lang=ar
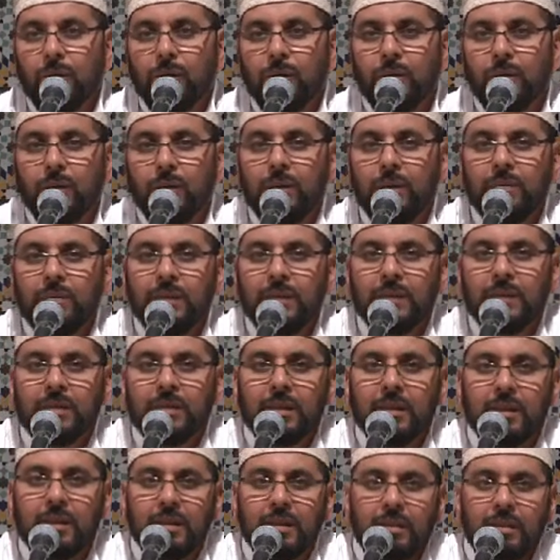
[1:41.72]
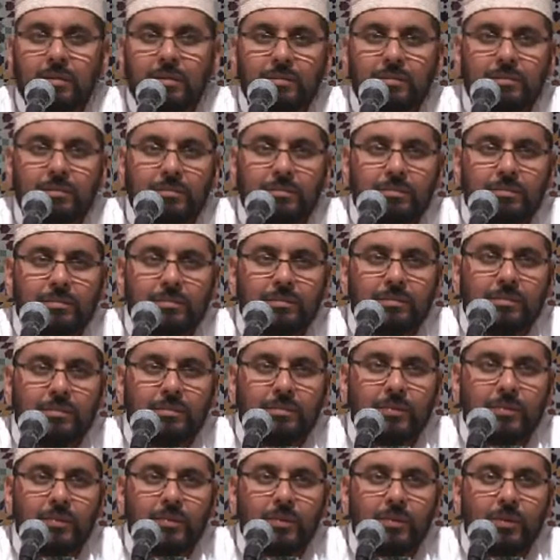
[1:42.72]
ولم يدري
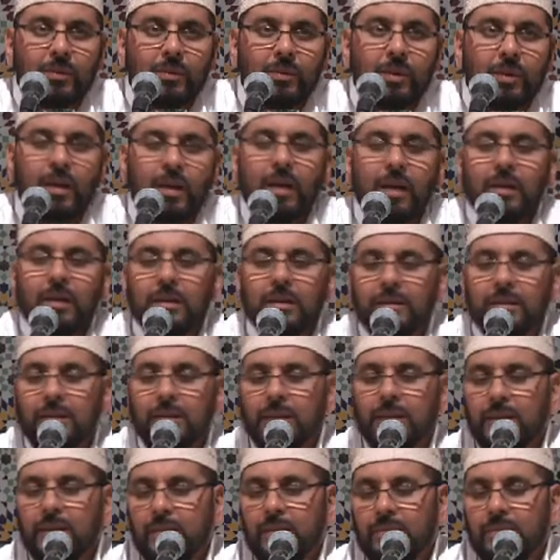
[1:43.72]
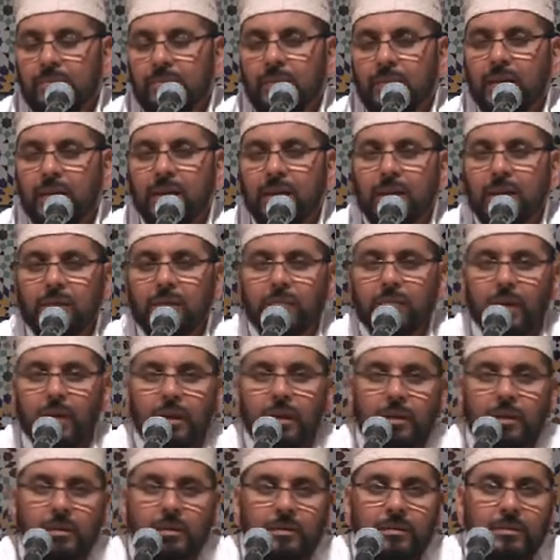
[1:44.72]
ولا يدري ماذا يفعل
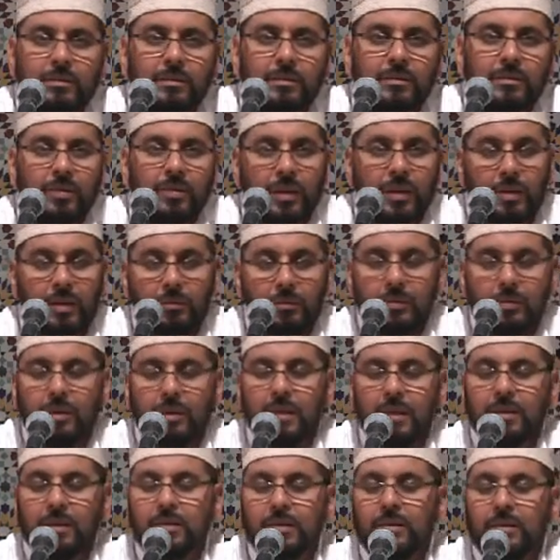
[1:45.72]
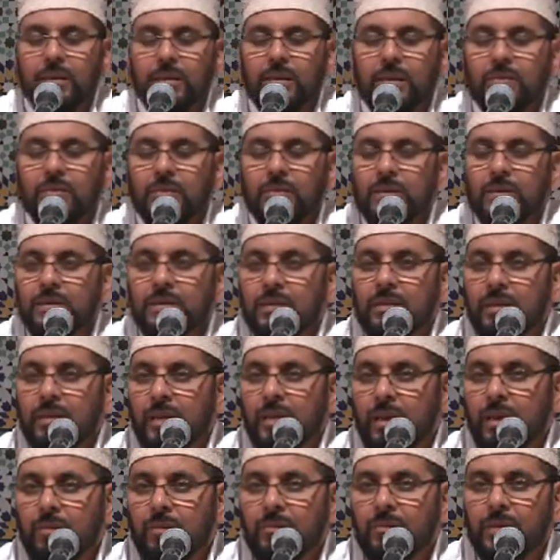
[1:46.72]
فلا بد أن يسأل في
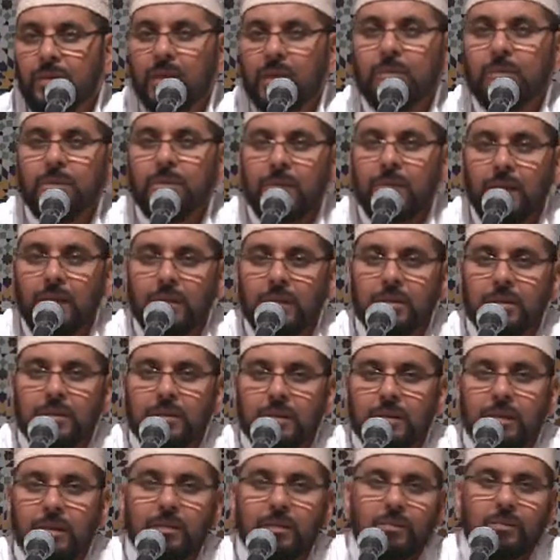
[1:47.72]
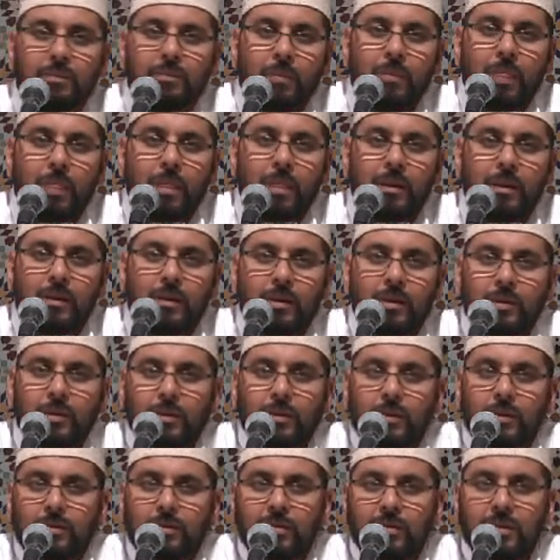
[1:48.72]
الصيام لا بد أن يسأل
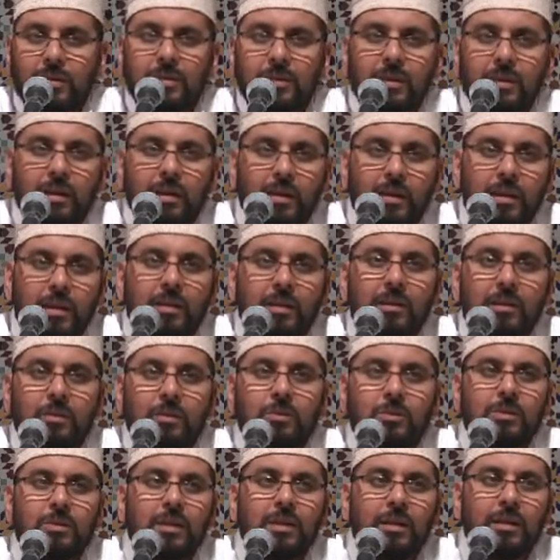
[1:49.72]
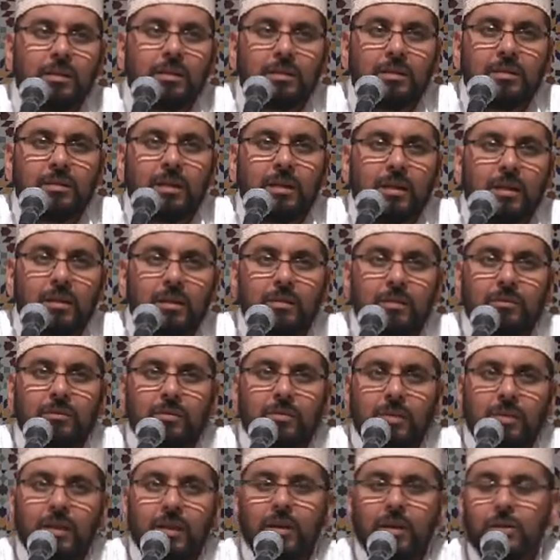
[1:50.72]
في الزكاة لا بد أن يسأل
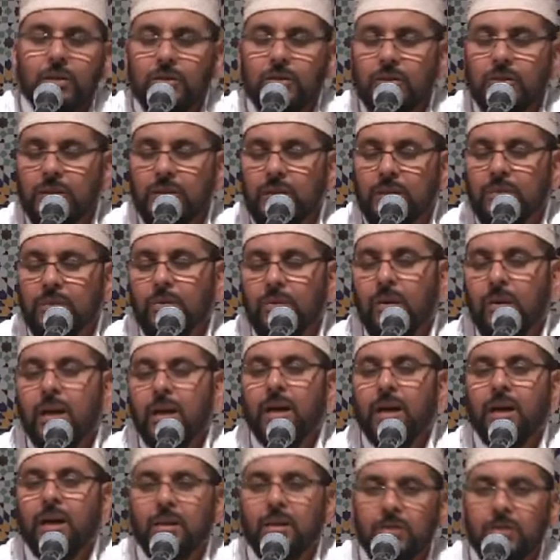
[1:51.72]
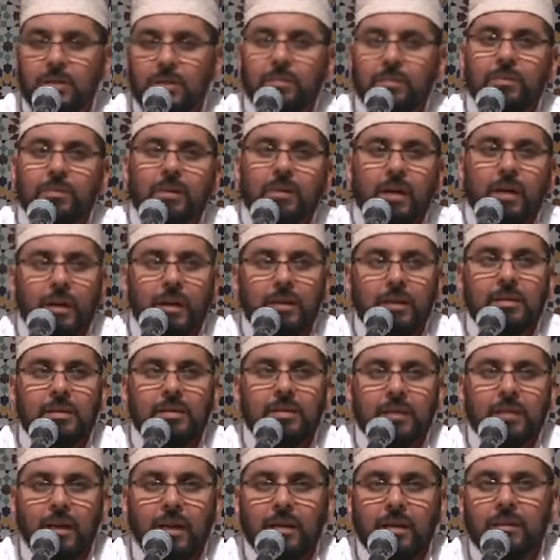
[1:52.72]
في الحج واجب أن
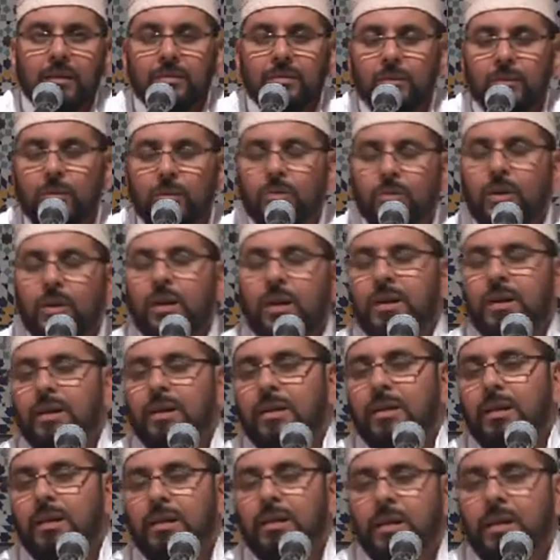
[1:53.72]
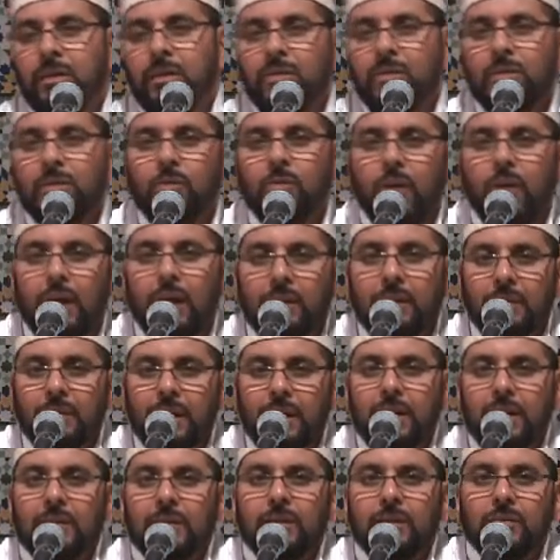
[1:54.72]
يسأل وكذلك في
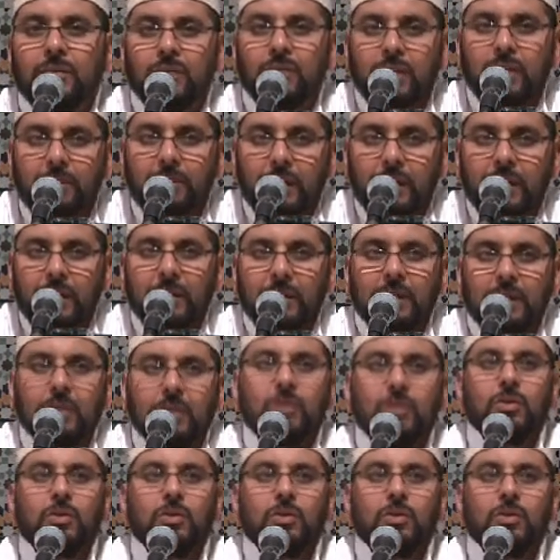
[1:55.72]
المعاملات في البيع